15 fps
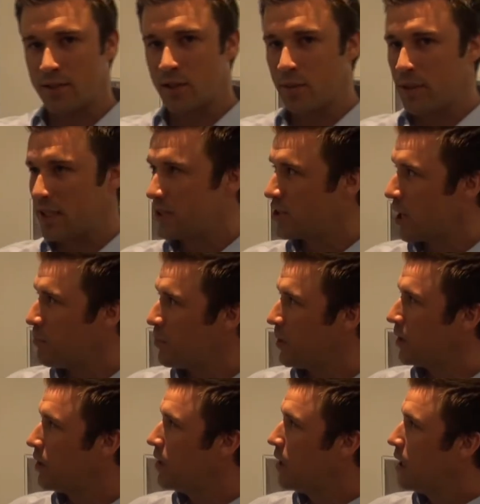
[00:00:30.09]
特别的产
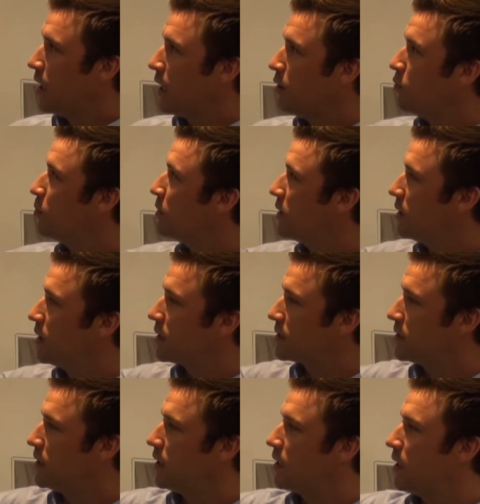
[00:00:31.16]
品，还有我们的
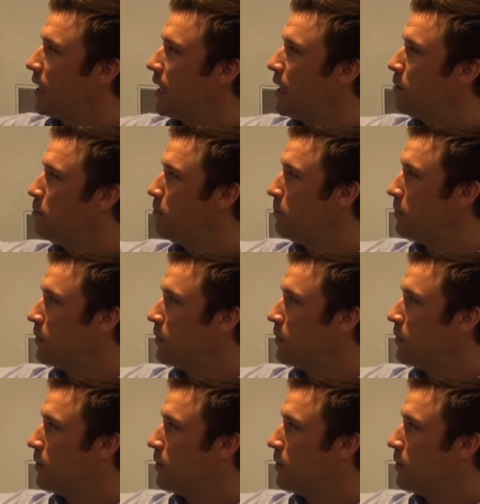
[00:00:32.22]
Luxian M，